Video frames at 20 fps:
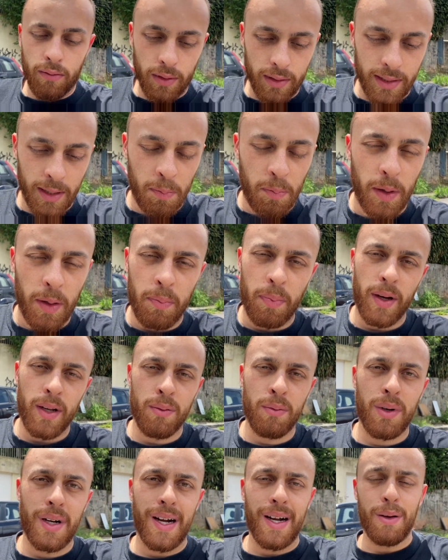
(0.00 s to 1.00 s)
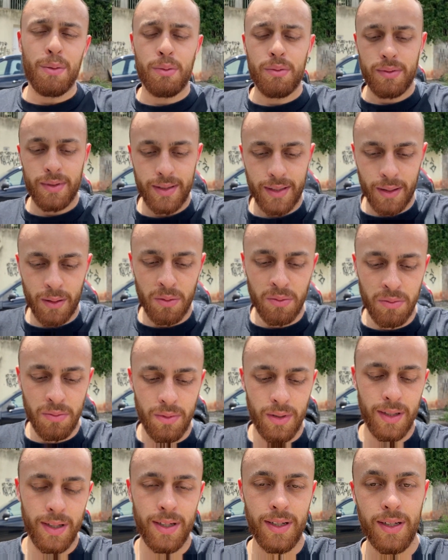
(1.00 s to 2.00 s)
você prepara um carro, são
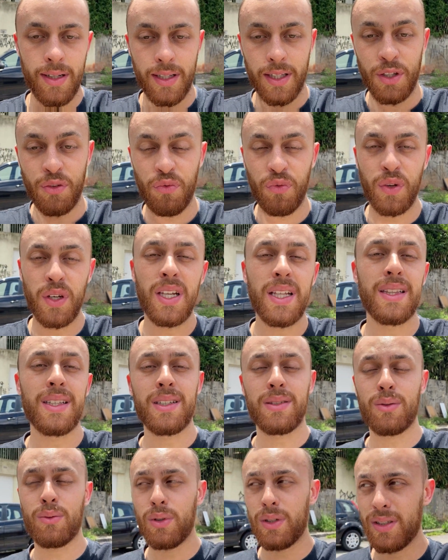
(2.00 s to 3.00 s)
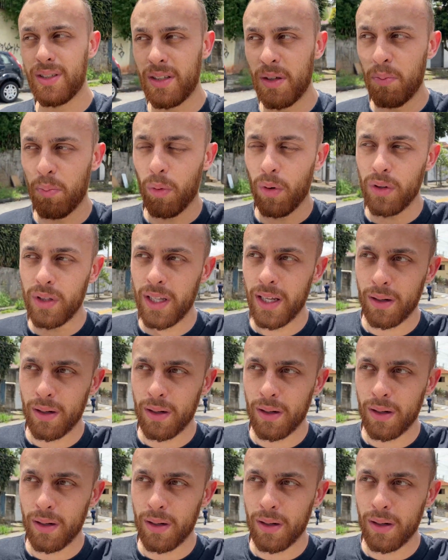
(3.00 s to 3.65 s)
infinitas coisas que podem